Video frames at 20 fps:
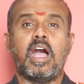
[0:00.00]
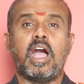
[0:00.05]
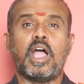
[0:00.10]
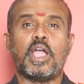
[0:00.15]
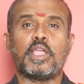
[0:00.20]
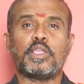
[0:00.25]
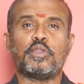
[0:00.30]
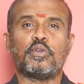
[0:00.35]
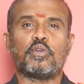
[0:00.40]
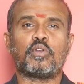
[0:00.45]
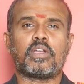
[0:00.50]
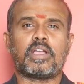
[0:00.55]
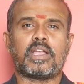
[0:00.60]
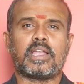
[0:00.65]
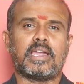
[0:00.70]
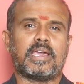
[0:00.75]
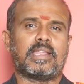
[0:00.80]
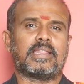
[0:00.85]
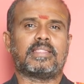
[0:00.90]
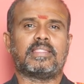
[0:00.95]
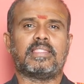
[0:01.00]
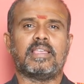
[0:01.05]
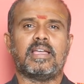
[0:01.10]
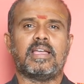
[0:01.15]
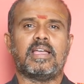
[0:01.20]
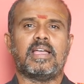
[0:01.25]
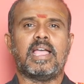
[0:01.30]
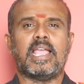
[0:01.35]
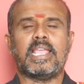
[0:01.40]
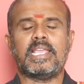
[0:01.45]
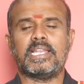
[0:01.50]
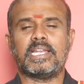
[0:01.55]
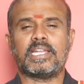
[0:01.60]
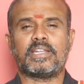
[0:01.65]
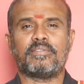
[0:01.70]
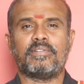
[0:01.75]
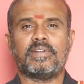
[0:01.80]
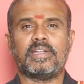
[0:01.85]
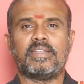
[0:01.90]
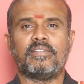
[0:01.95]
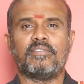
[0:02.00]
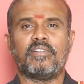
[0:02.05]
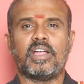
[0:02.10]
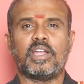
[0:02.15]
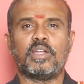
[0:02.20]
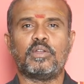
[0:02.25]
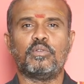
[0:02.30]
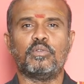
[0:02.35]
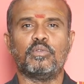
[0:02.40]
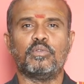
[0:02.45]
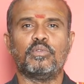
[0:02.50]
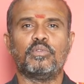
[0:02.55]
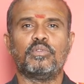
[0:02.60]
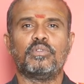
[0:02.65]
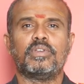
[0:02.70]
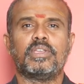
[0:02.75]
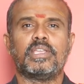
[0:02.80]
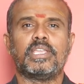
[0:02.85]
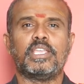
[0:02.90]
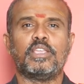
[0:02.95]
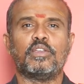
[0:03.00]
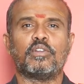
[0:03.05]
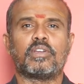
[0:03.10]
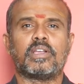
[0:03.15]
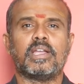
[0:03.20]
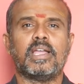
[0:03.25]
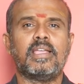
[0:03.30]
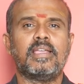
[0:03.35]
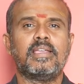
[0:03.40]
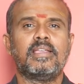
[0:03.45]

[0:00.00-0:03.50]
ఆయుకర్త అయినటువంటి వాడు ఈ యొక్క